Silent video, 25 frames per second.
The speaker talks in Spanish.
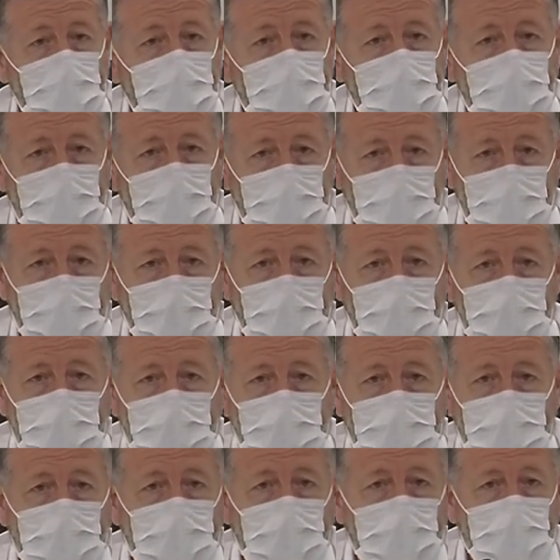eh, que es
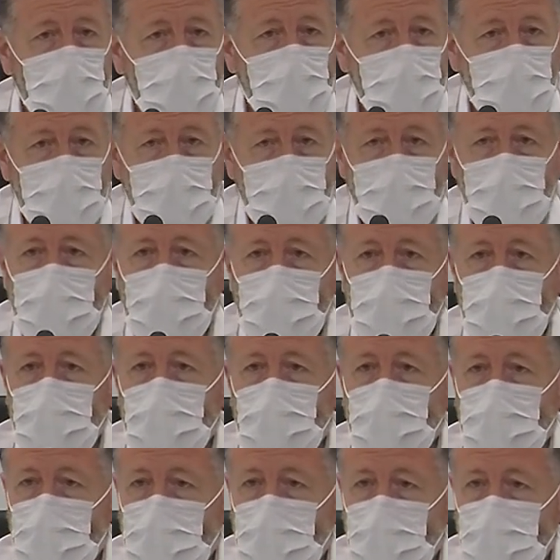verdad que es complicada
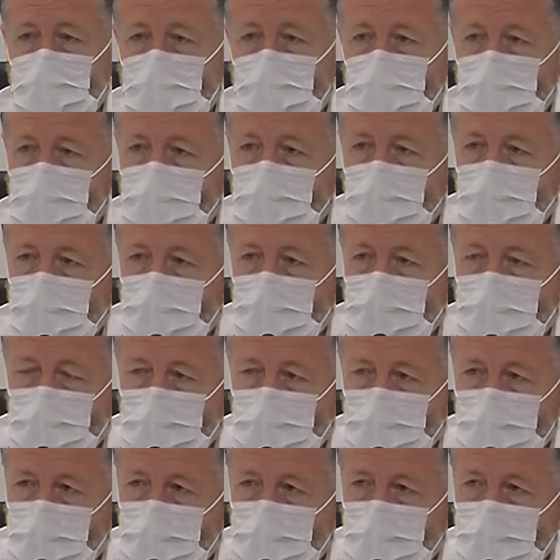por el, por el
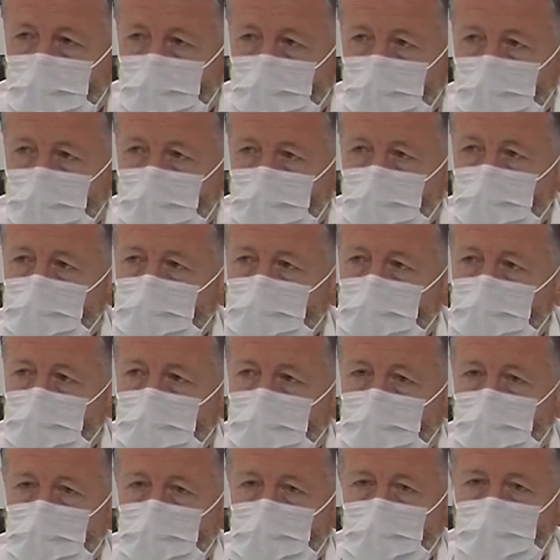tema de,
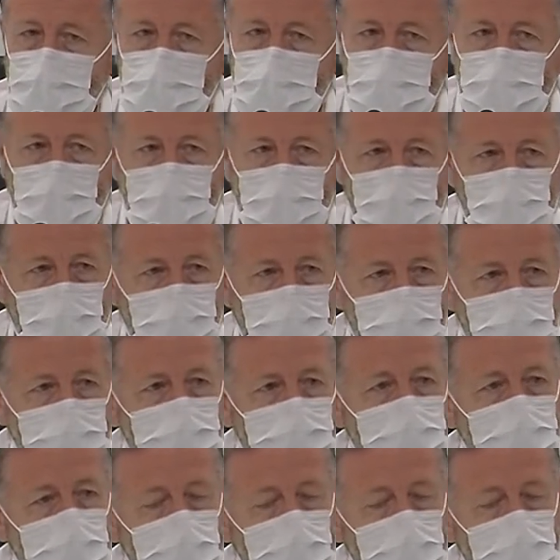del COVID.